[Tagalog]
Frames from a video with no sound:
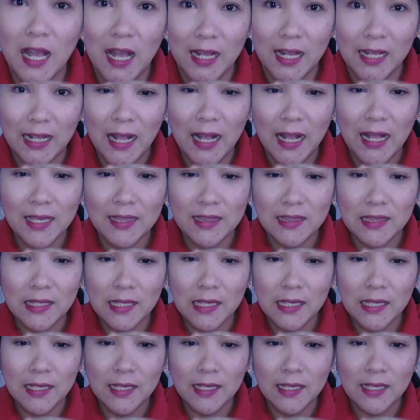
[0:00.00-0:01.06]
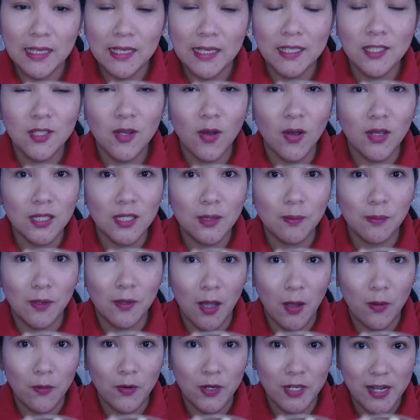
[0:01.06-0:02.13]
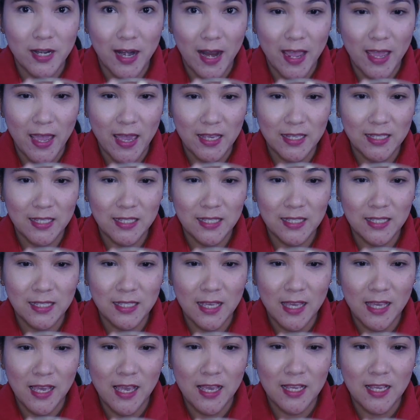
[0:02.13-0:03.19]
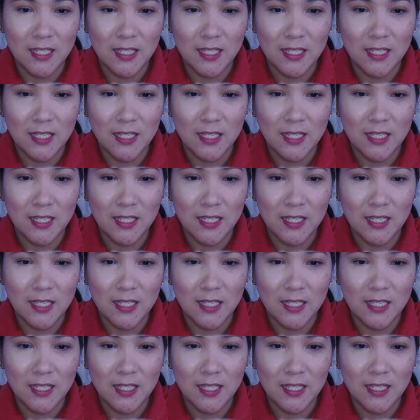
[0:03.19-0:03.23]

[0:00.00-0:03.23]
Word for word: Ang ating cauliflower rice.